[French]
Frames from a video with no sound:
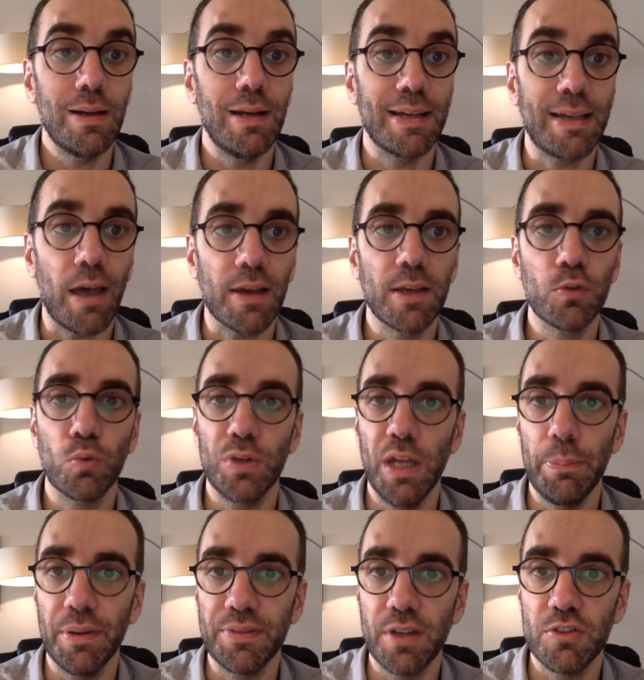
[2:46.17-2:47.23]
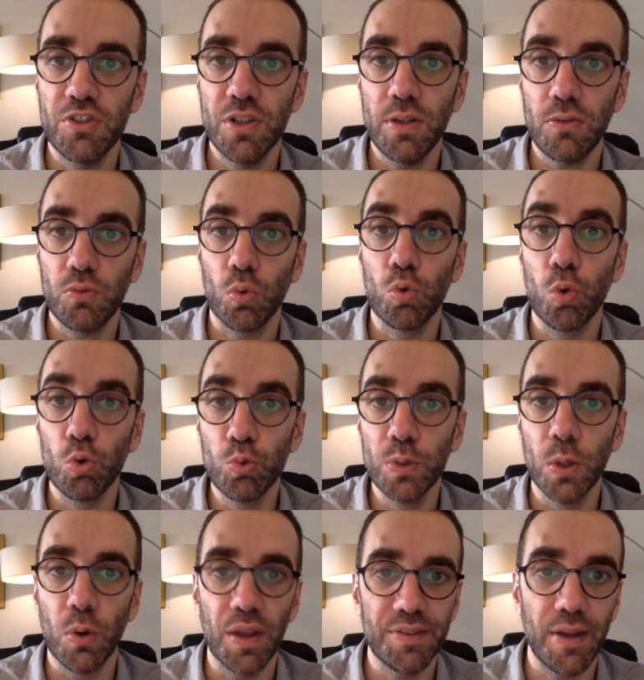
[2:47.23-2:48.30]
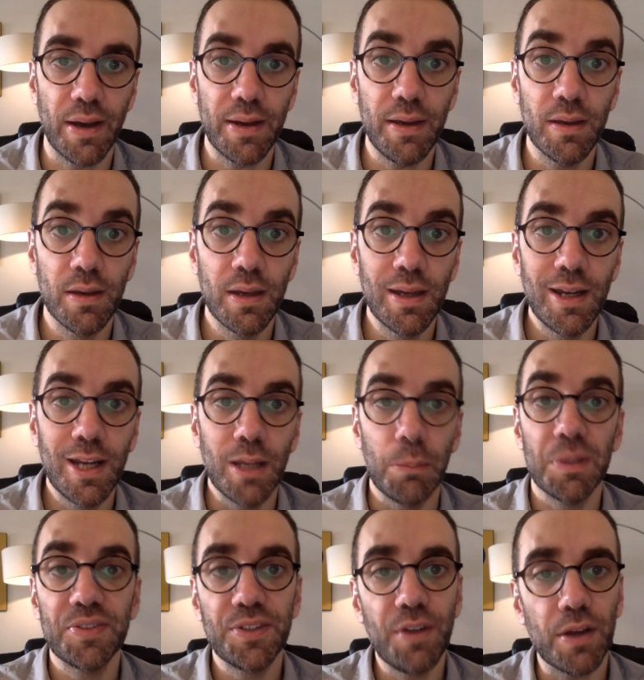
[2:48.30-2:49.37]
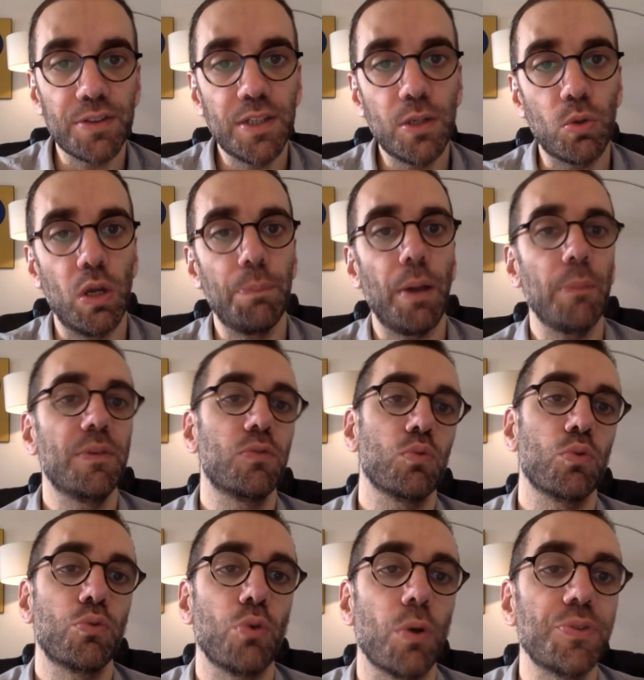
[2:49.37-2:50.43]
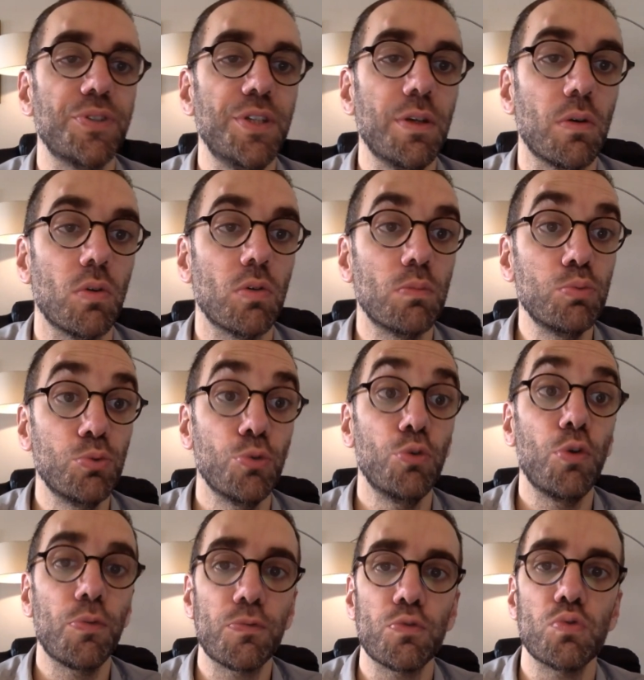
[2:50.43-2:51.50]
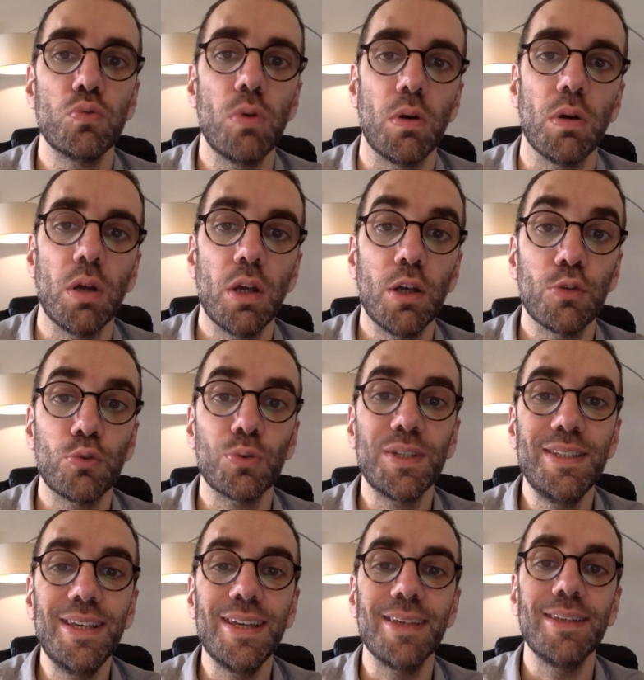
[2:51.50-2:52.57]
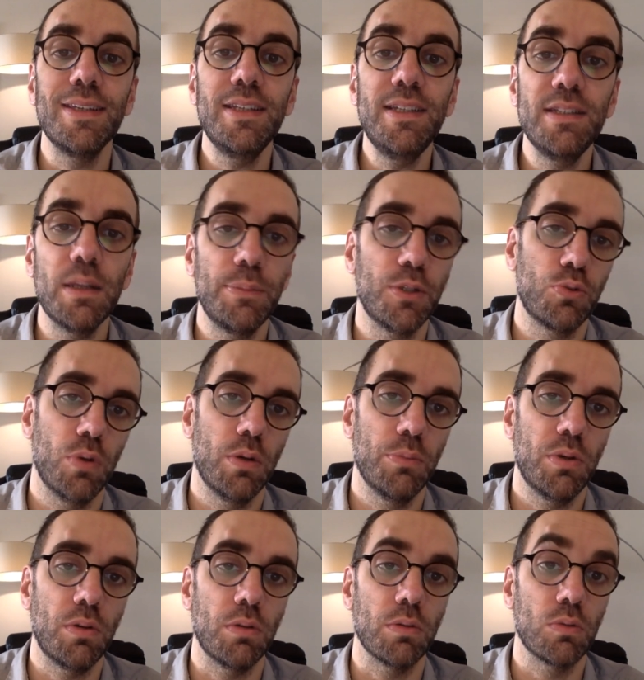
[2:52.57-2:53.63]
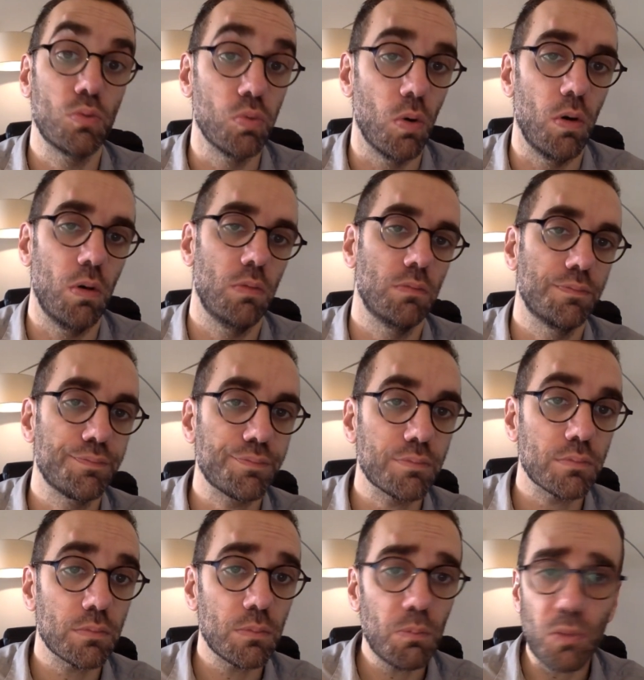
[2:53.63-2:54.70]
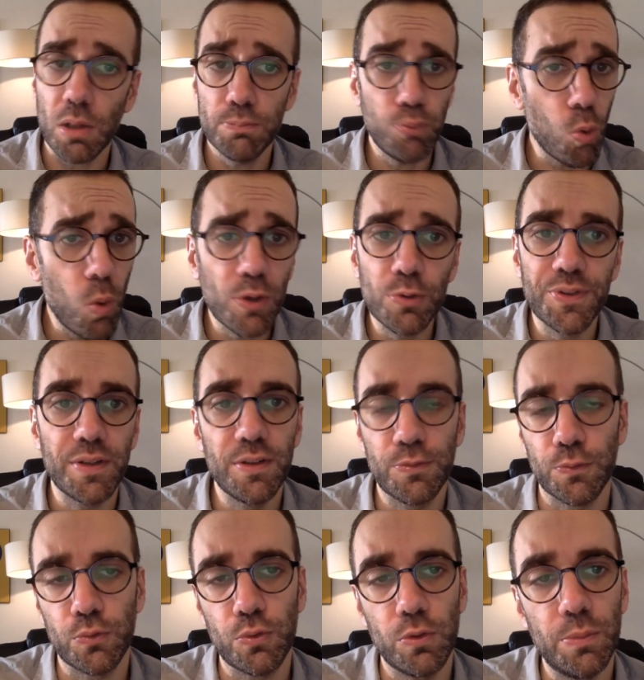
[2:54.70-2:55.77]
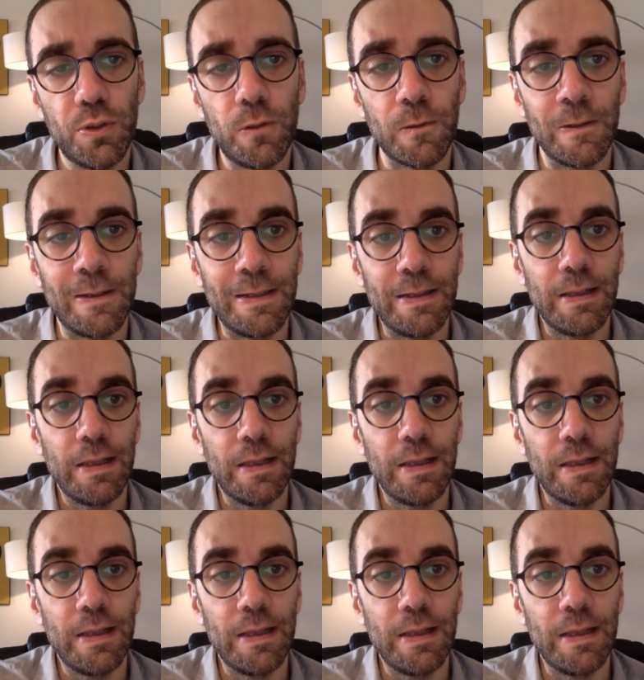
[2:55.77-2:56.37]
La cargaison et les passagers sont conduits au lazaret, mais ces derniers ont la permission de sortir au bout de 9 jours, ce qui est inhabituellement court. Pourquoi de tels dysfonctionnements